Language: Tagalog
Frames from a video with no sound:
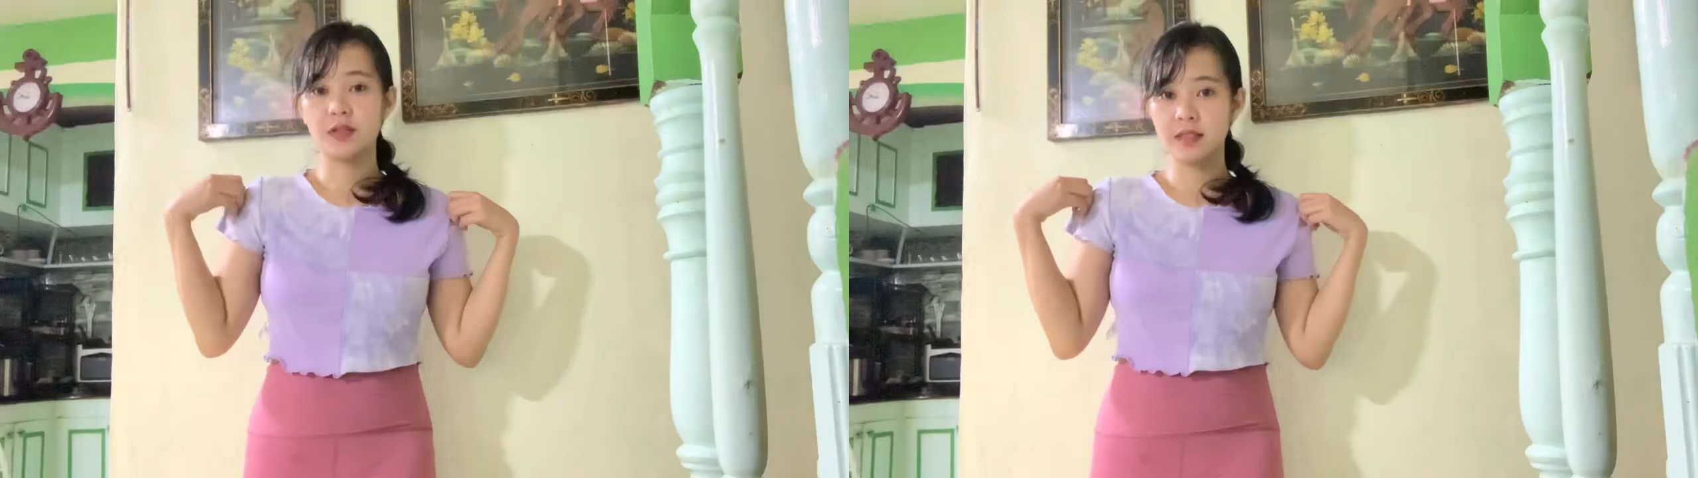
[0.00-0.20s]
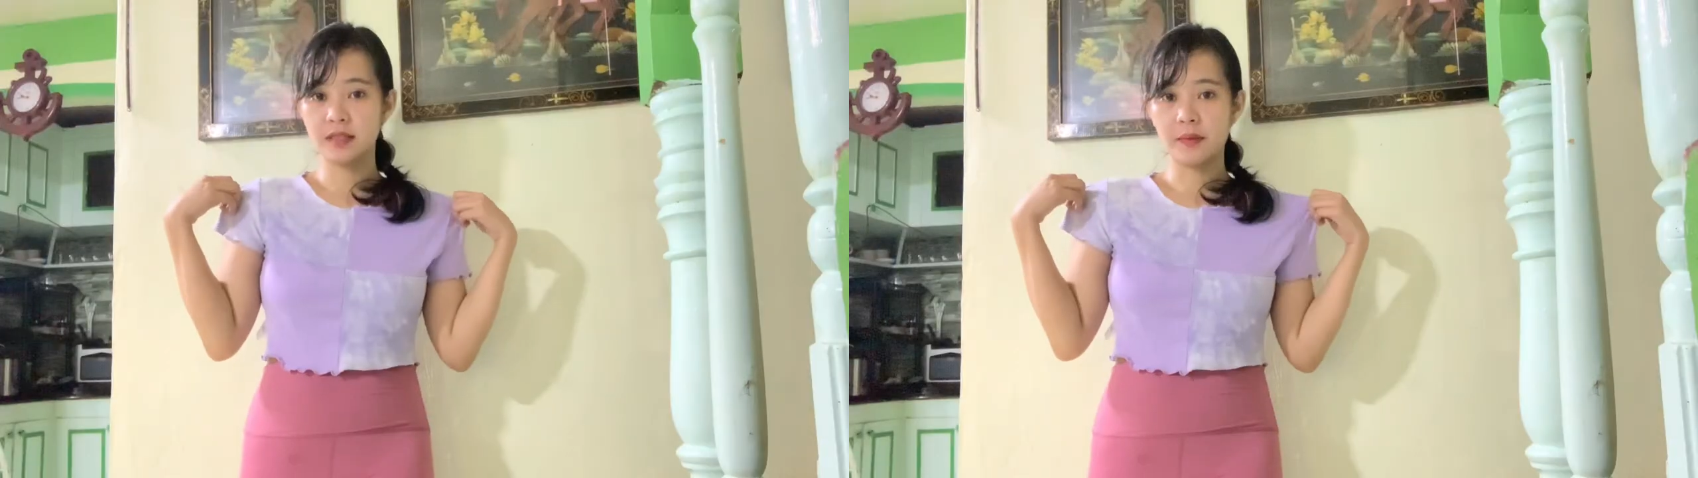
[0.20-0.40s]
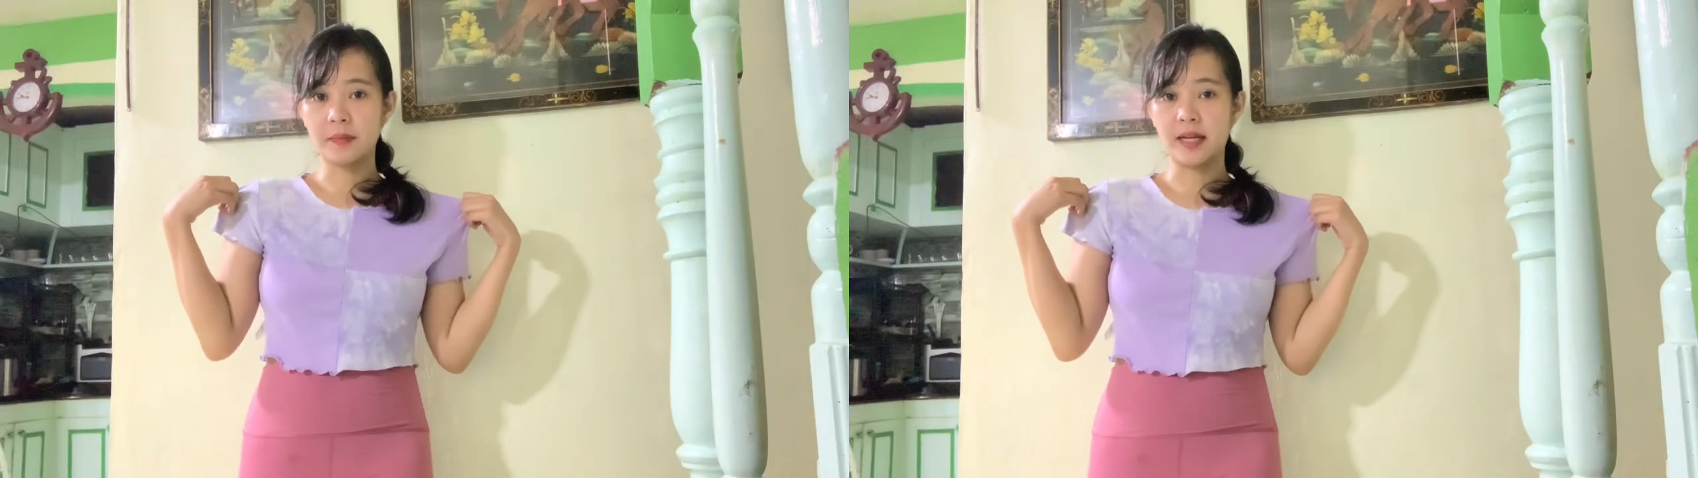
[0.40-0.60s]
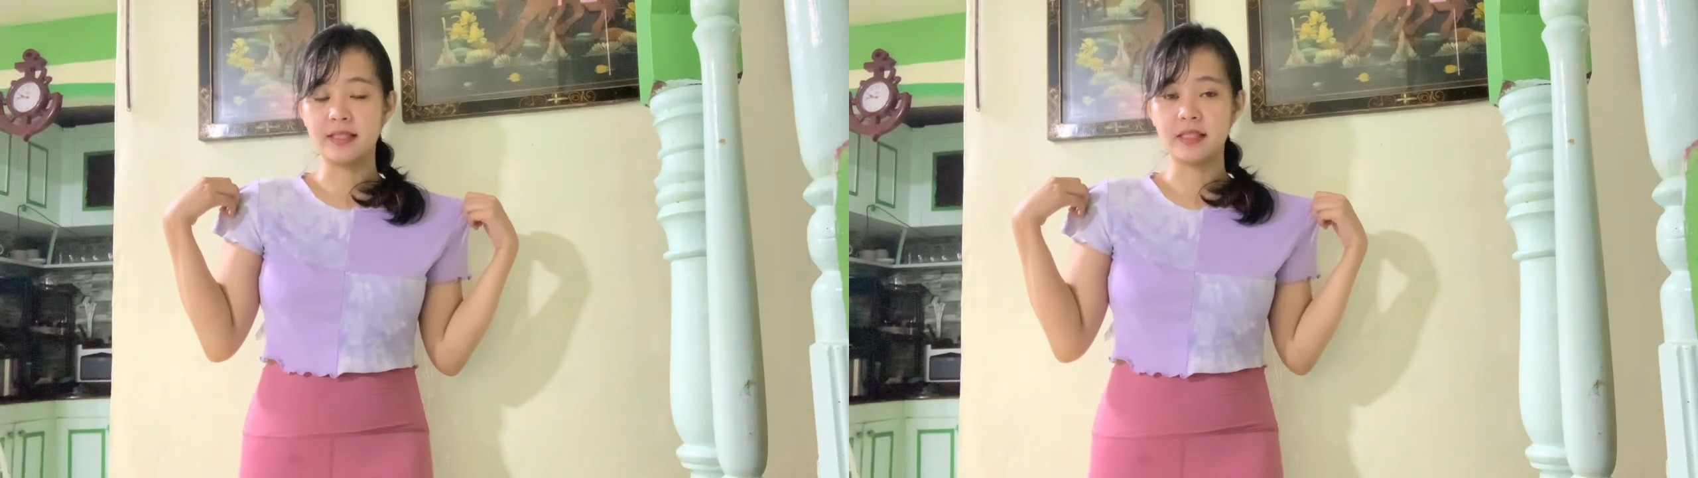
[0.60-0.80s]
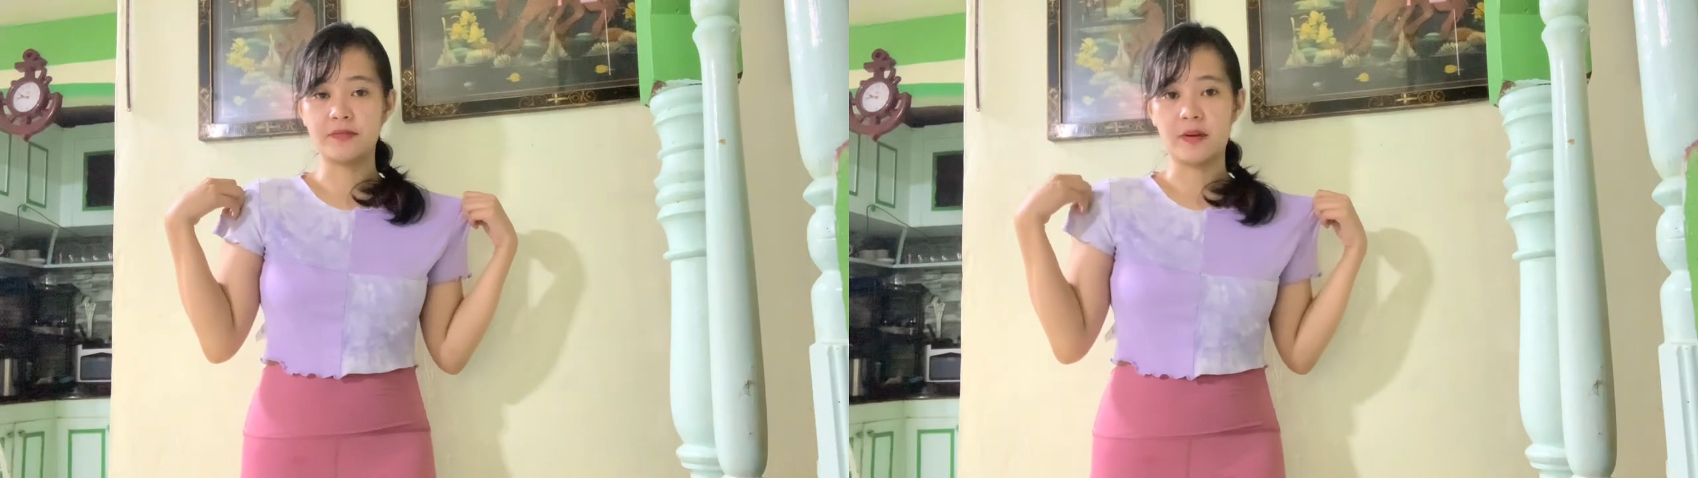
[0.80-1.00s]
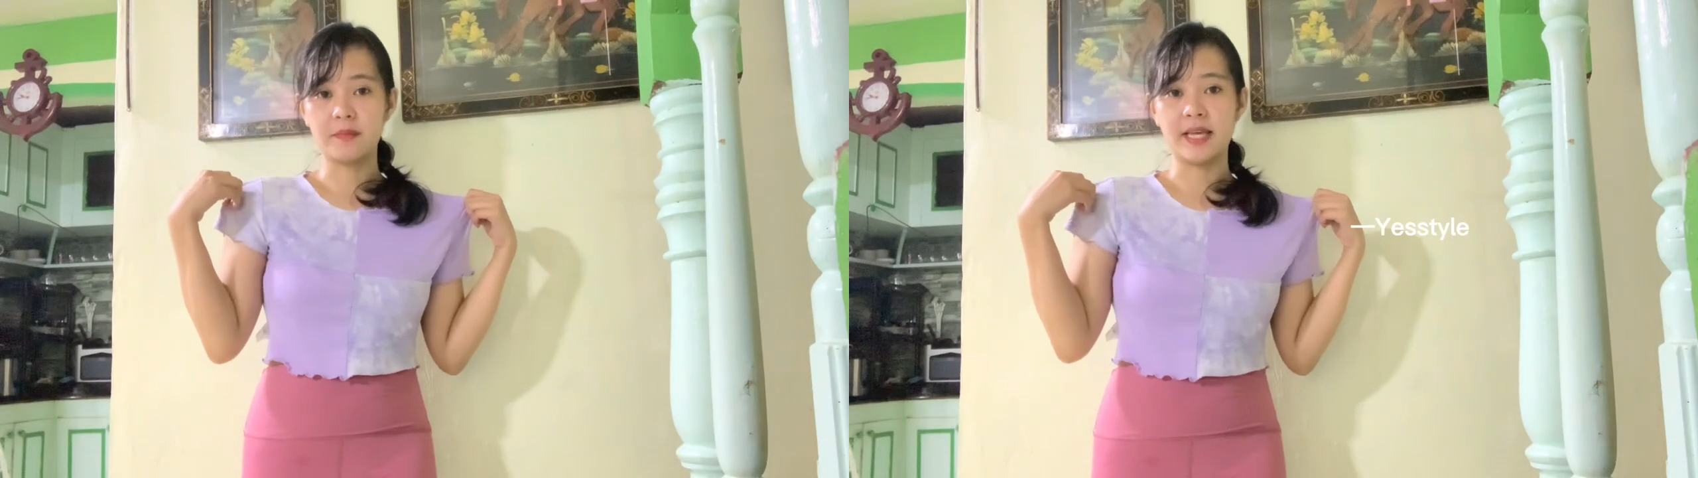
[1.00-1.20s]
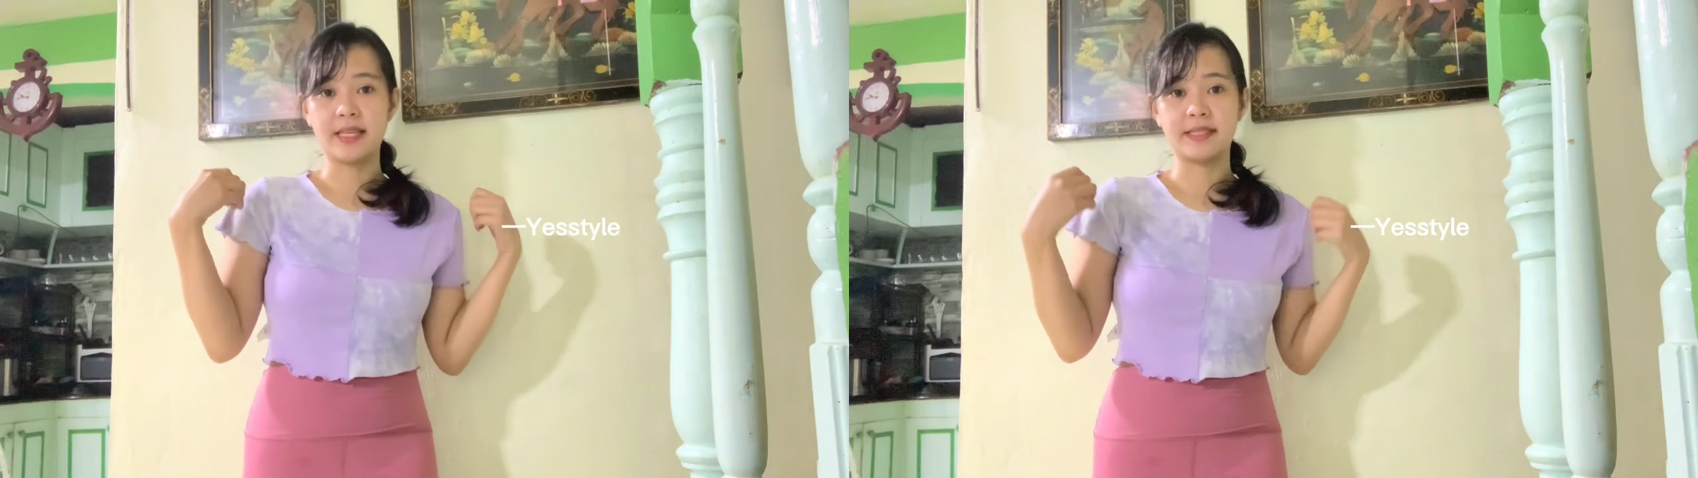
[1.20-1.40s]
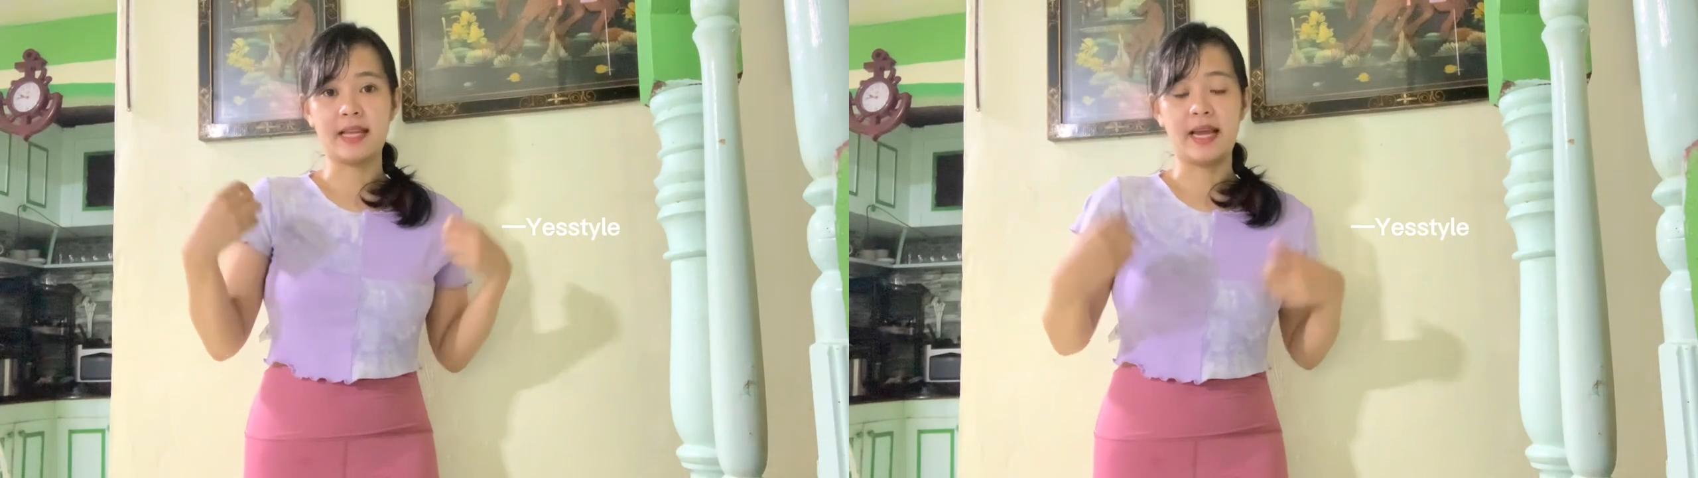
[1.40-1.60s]
this stuff, guys, is from
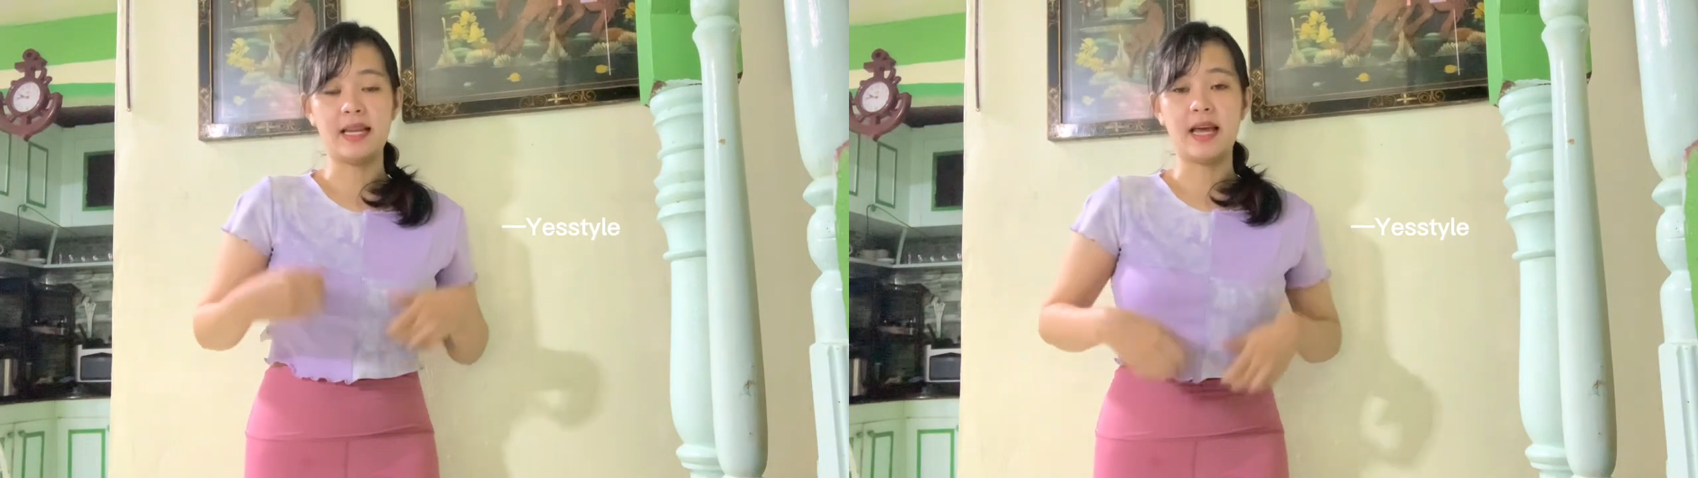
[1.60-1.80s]
YesStyle.